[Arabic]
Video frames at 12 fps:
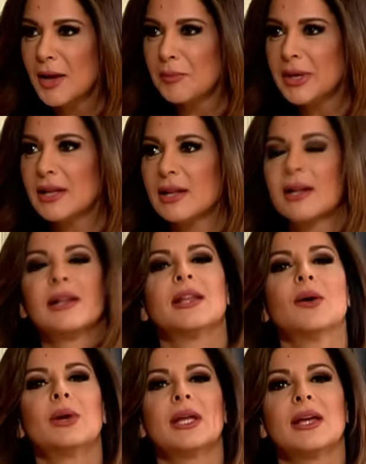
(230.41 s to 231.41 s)

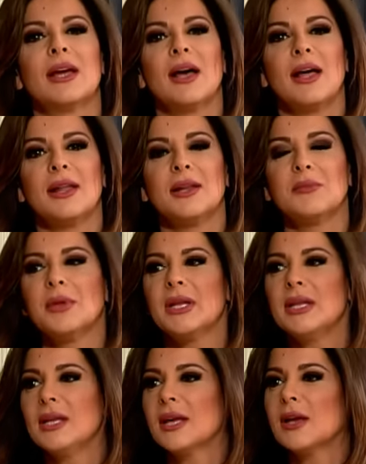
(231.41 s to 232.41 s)
بالدوله
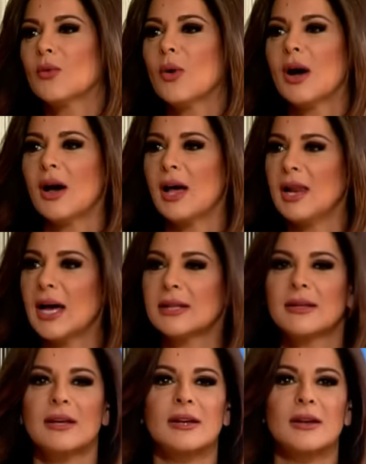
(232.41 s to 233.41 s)
اللبنانيه
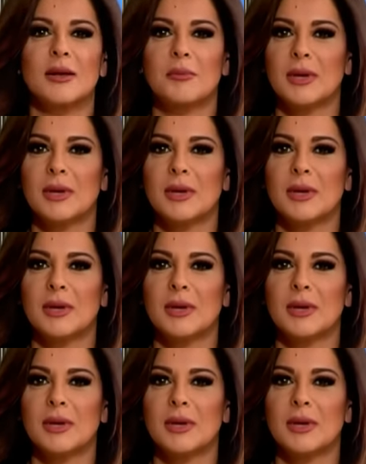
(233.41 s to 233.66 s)
وهالهدر